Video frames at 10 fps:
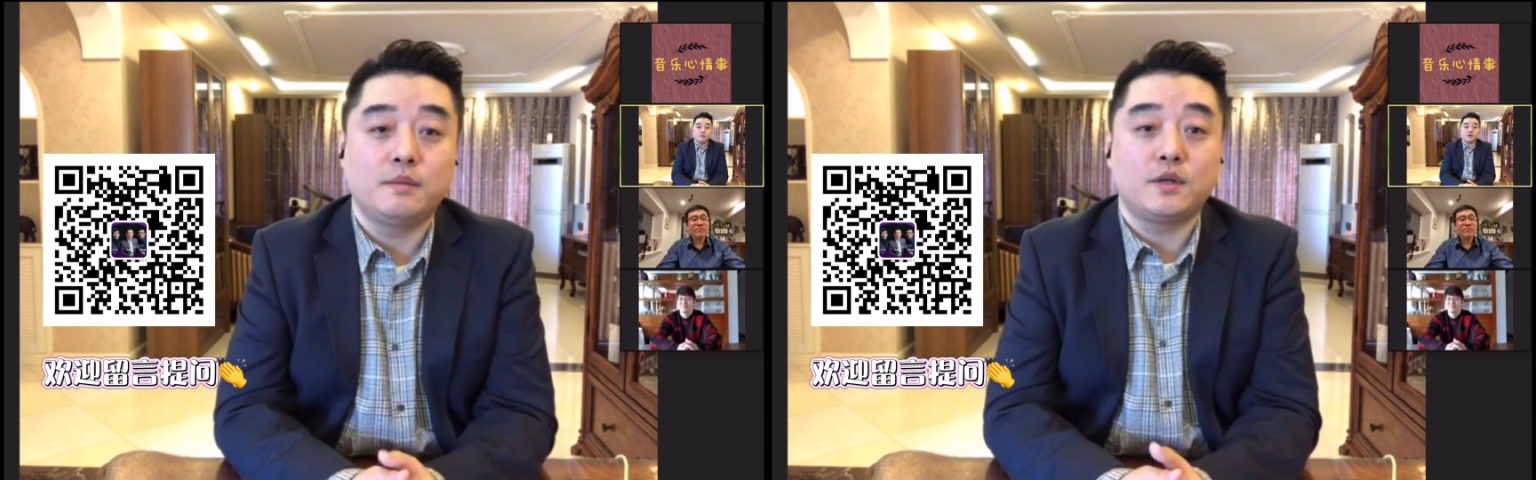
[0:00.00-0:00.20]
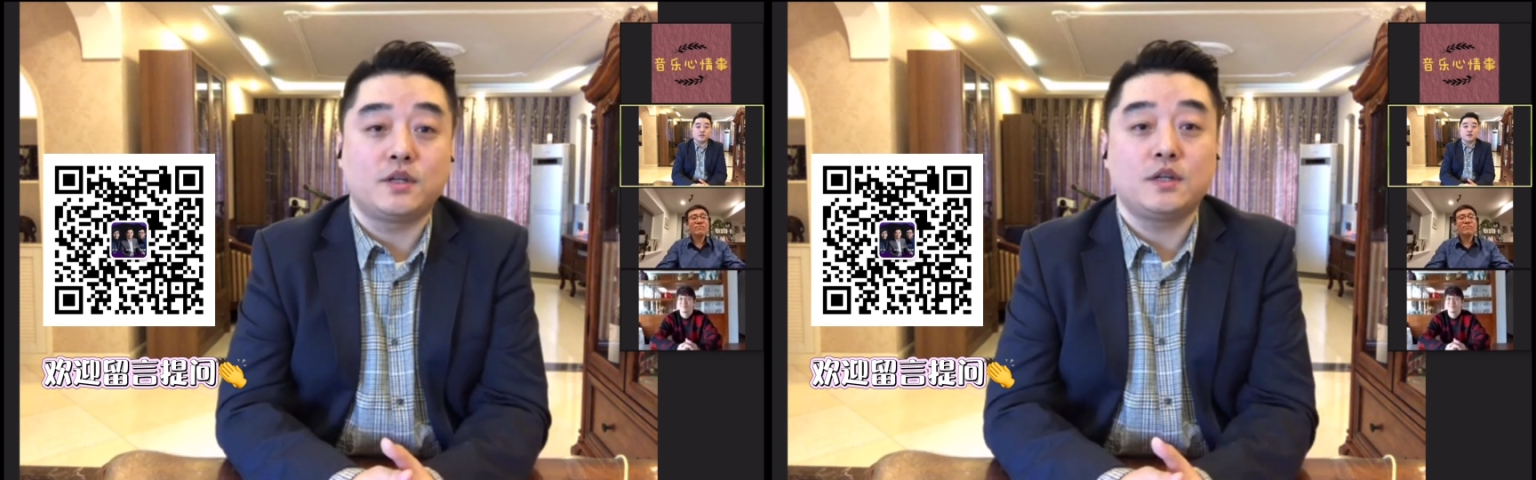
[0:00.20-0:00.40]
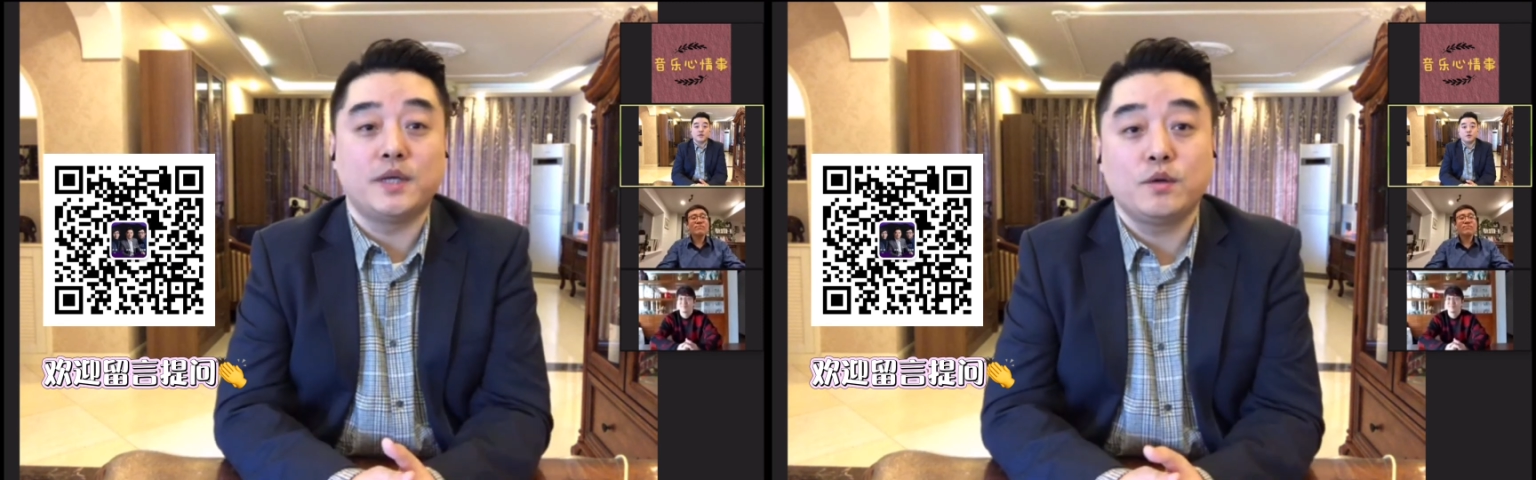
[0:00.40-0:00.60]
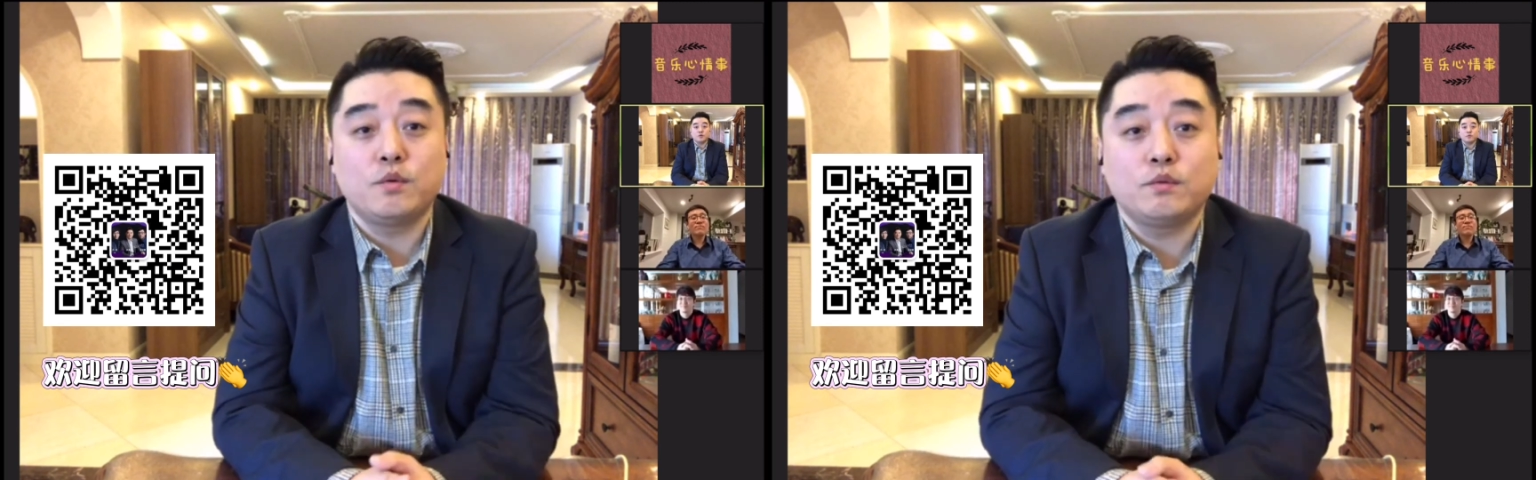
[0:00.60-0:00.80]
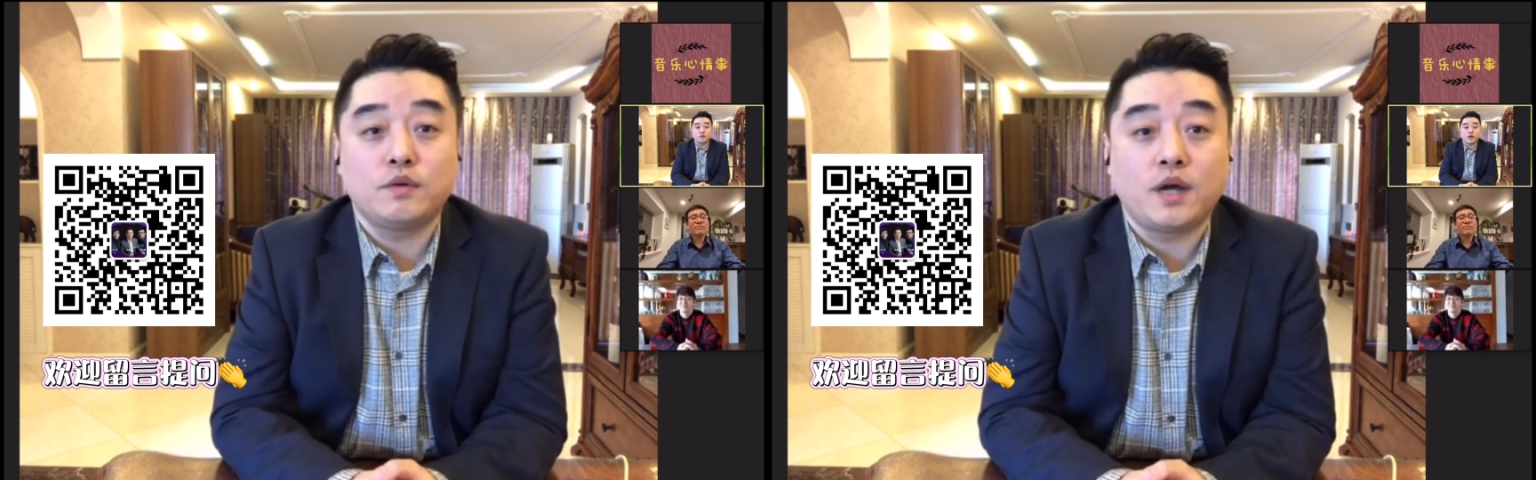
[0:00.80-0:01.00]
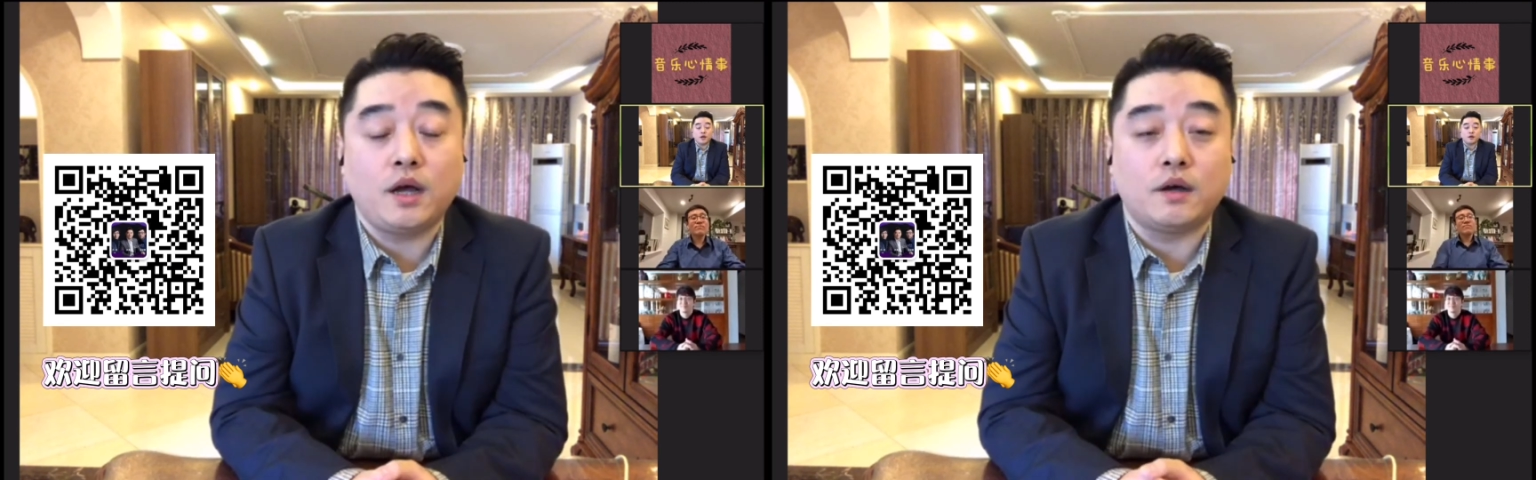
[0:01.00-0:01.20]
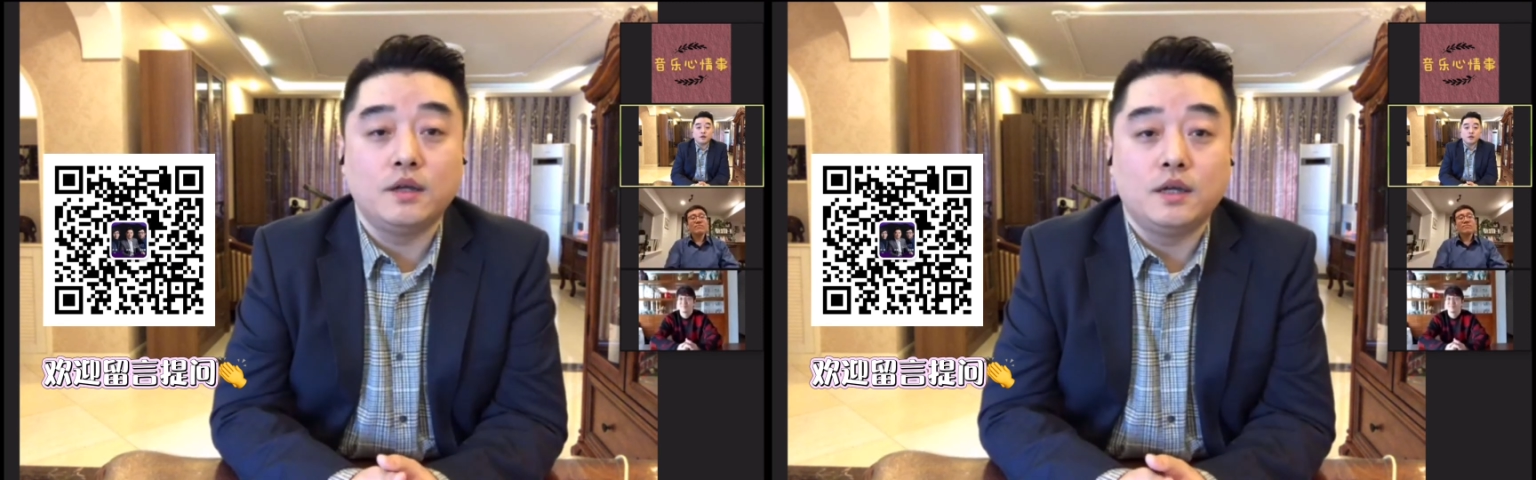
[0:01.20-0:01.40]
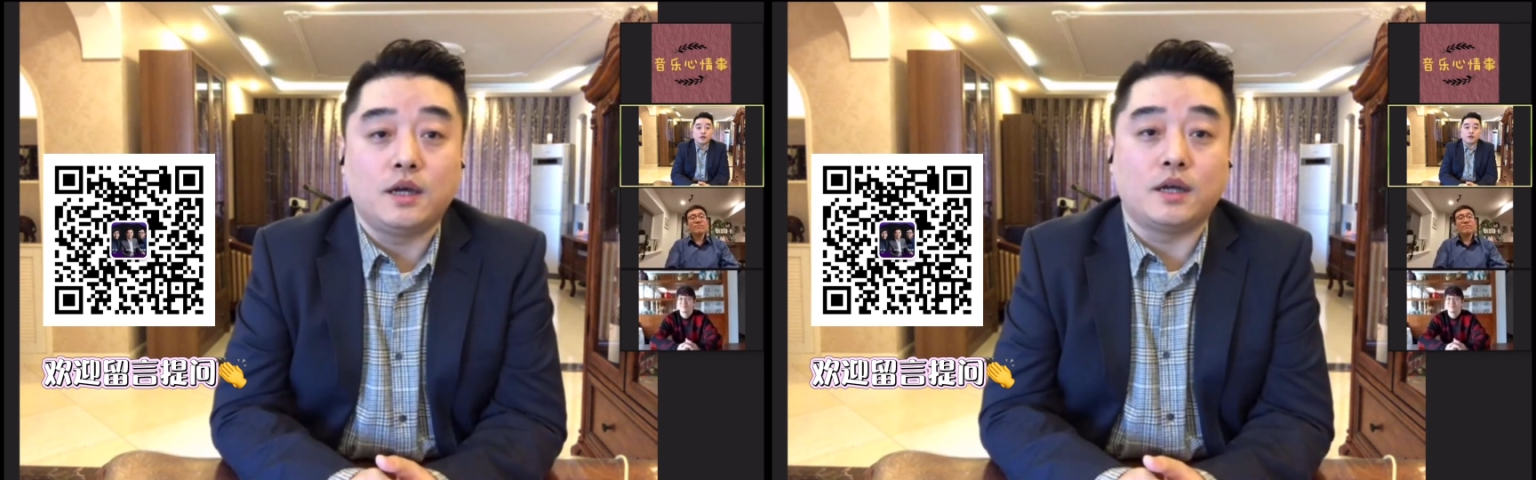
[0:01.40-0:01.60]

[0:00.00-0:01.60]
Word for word: 视频公众号啊，